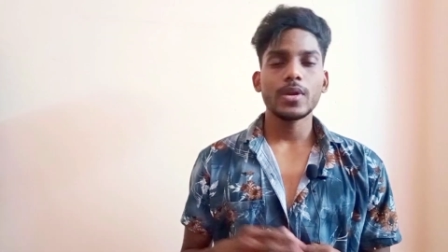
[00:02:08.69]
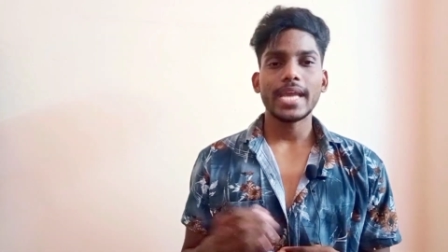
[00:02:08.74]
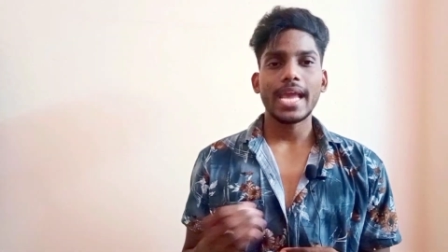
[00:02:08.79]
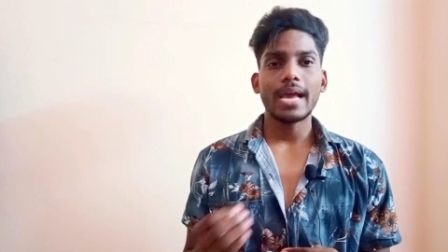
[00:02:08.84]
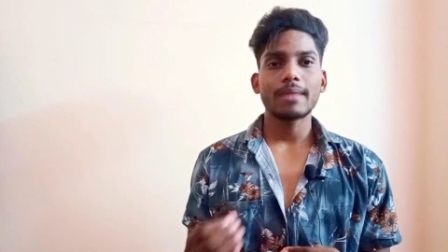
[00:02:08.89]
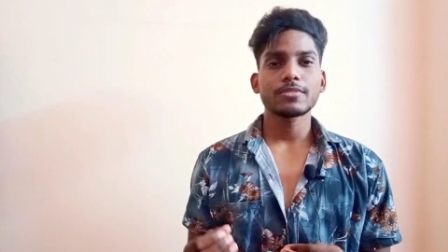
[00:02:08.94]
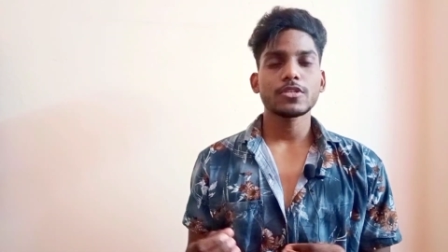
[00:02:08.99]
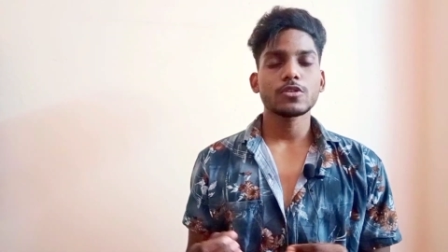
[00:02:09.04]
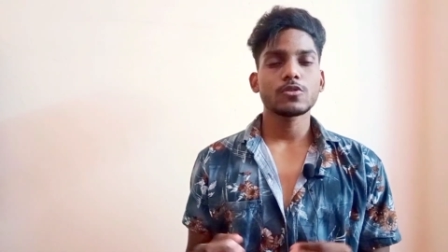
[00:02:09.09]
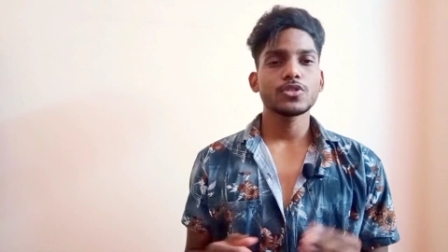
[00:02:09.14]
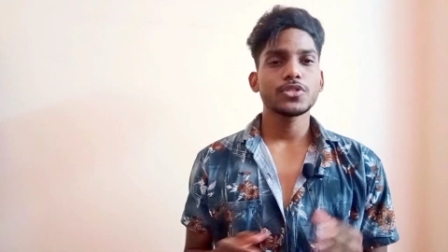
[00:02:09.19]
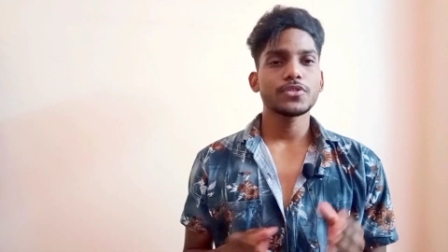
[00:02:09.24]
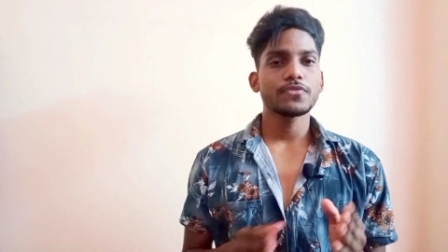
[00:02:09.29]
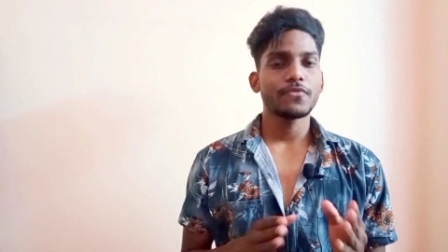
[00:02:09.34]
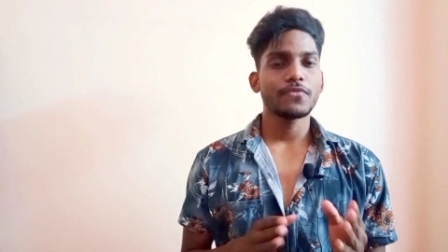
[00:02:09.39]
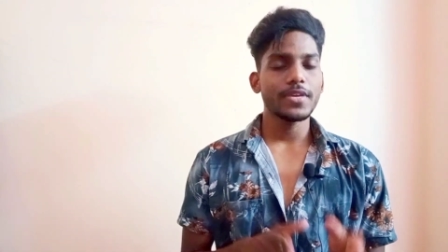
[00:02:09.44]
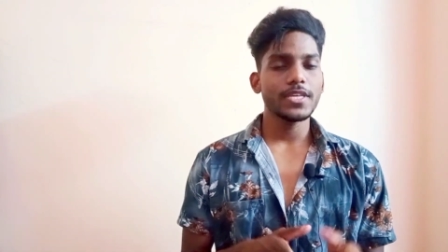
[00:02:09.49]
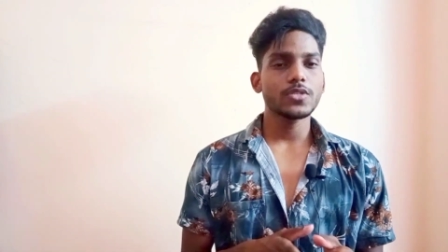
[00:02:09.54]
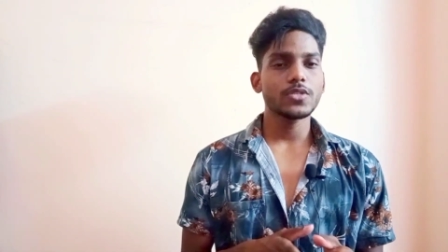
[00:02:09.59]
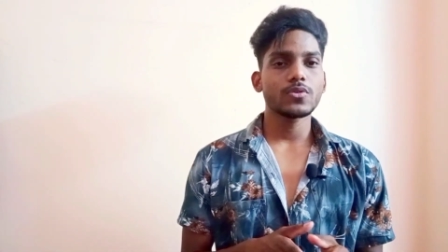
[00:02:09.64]
कैंप से कुछ
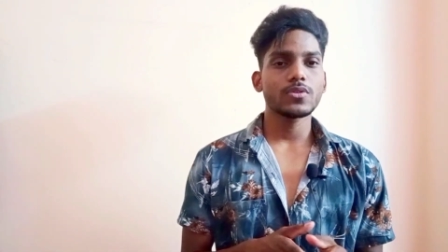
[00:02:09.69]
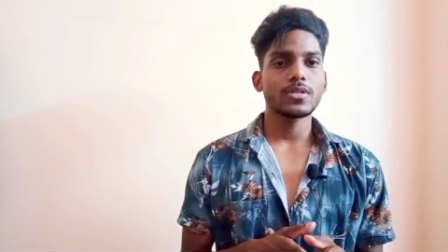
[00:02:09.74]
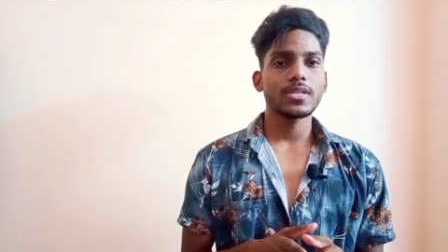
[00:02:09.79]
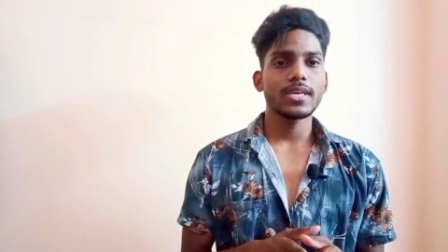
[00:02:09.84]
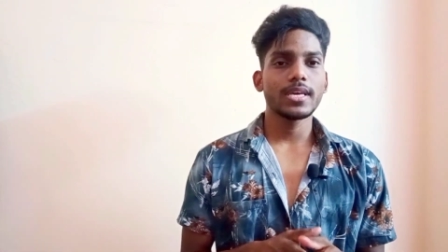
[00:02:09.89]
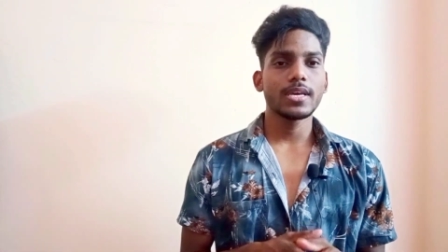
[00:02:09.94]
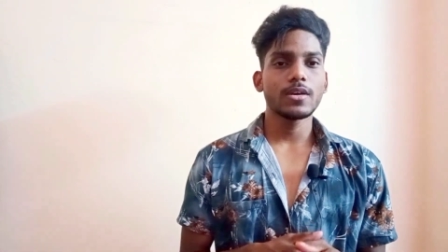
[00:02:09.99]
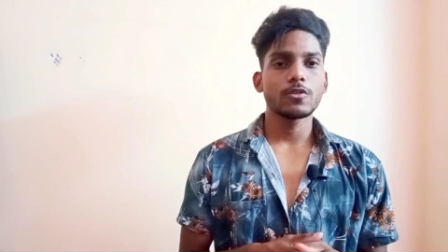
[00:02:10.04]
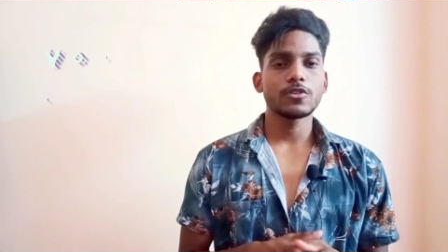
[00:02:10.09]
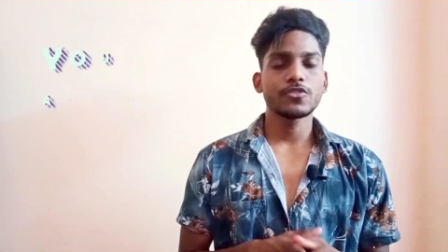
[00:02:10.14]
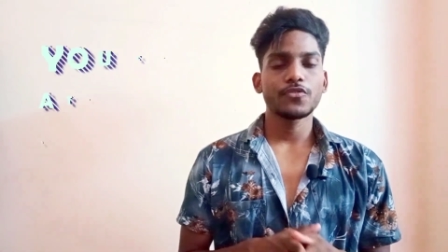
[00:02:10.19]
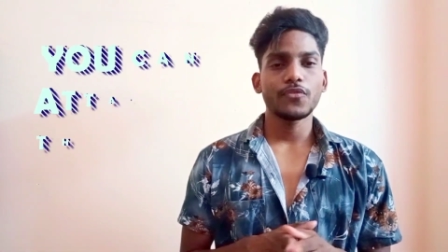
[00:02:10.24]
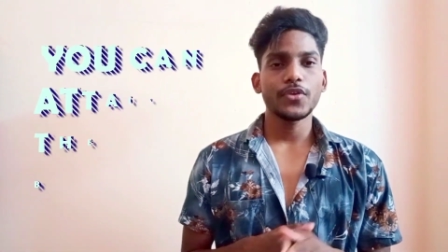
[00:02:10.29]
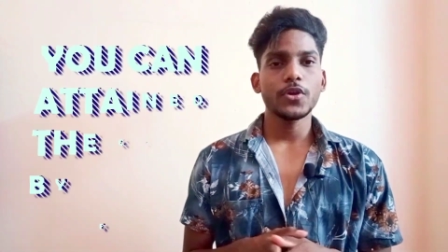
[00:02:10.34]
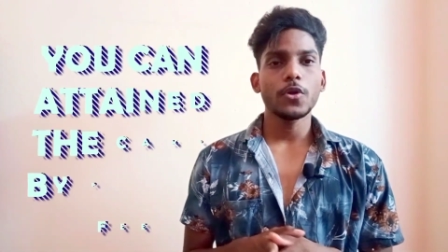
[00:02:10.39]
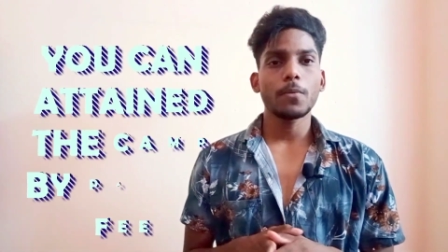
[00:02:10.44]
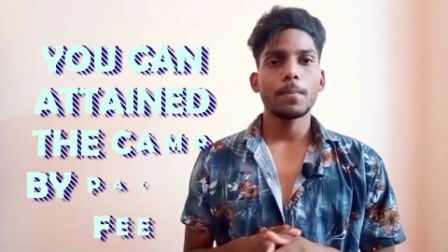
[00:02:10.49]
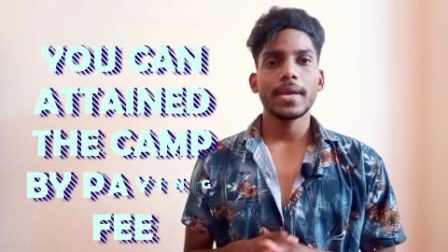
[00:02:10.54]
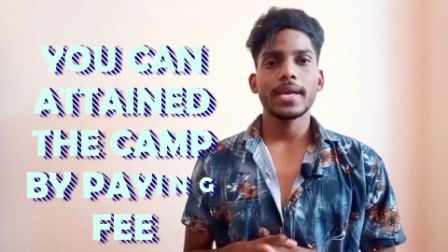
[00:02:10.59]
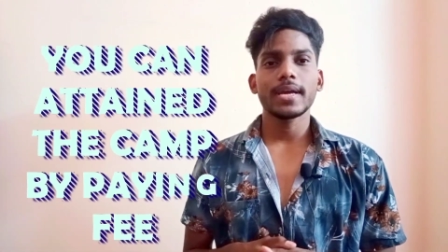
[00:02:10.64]
फीस होती है उस फी
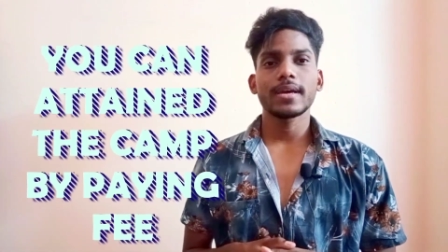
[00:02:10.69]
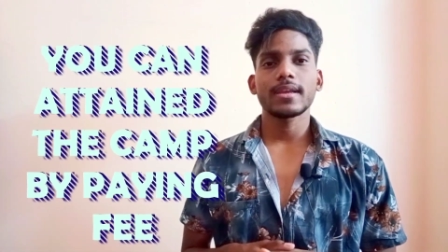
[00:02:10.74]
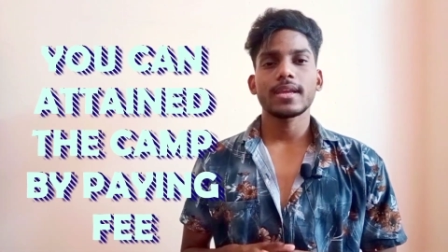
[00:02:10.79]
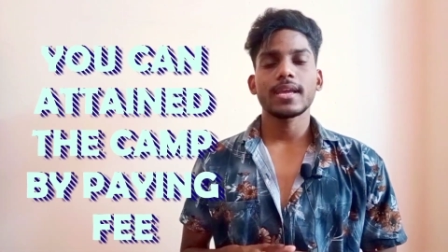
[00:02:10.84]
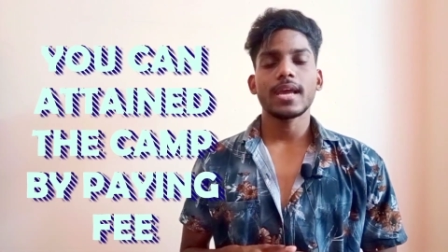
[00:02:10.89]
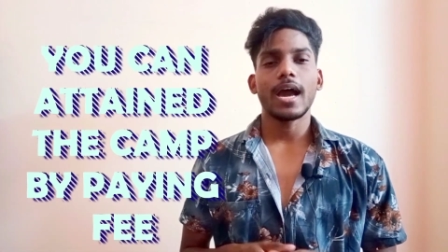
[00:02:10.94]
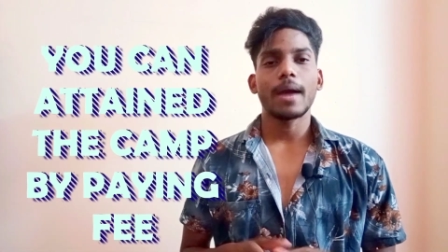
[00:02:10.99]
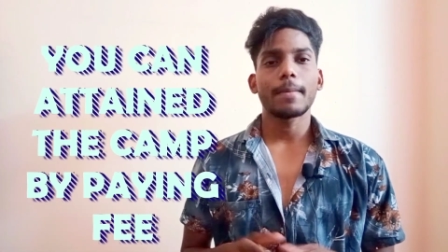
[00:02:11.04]
को पे करके